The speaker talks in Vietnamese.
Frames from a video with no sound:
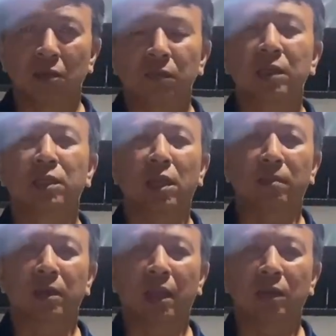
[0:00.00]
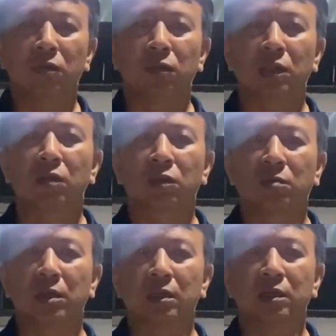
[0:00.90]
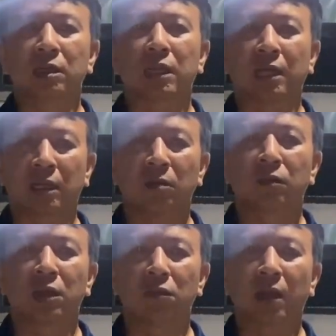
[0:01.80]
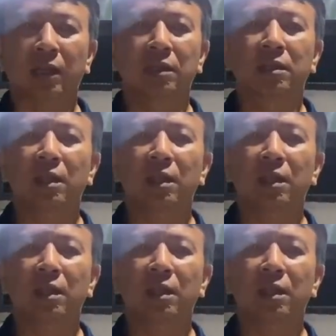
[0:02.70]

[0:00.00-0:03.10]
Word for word: rút kinh nghiệm để nuôi con chồn hương nó được thành công và hiệu quả kinh tế